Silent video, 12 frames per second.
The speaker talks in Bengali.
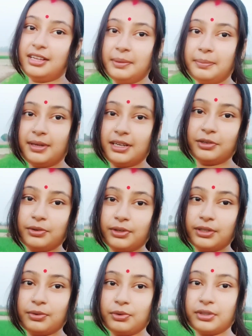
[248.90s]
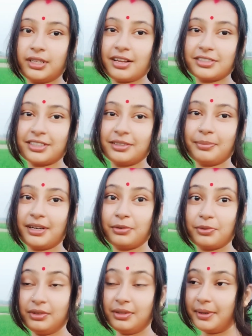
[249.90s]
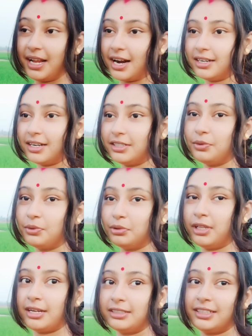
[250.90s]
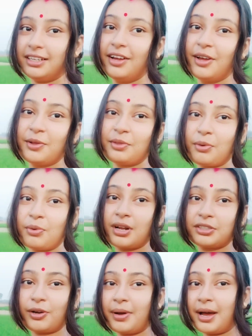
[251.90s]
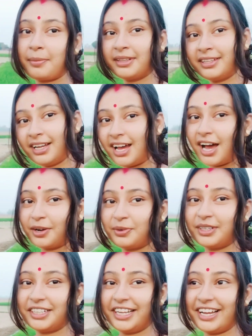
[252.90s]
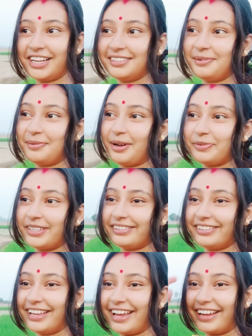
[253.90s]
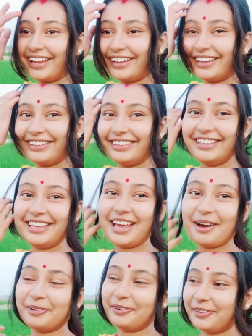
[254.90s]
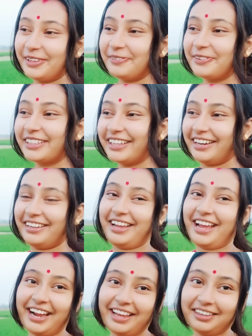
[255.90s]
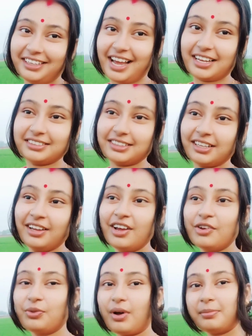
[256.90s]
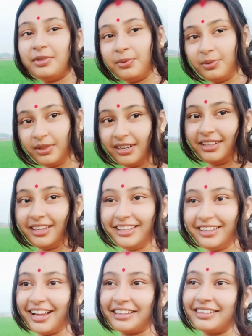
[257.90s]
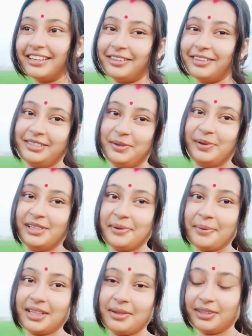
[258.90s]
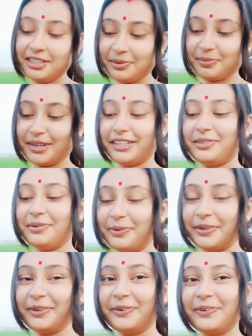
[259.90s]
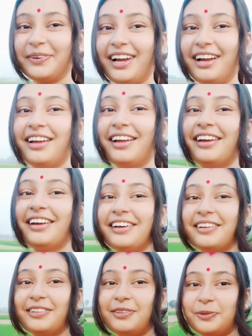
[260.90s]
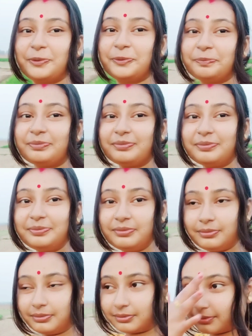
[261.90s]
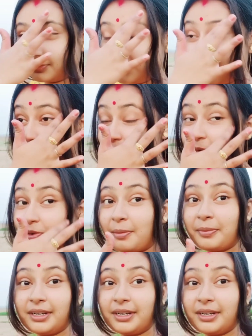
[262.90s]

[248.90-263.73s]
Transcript: বিকেল করে ঘুরতে আসে মানে ঘুরতে মানে হাঁটাহাঁটি করতে আসে তো ওরা সবাই আমার দিকে হা করে দেখে আসছে ভাবছে যে একা একা কি এমন কথা বলছে আর একা একা হাসছে তো আমি ওদের দিকে তাকিয়ে হেসে ফেলছি মাঝে মাঝে তোমরা কিছু মনে করো না তো এখন আমরা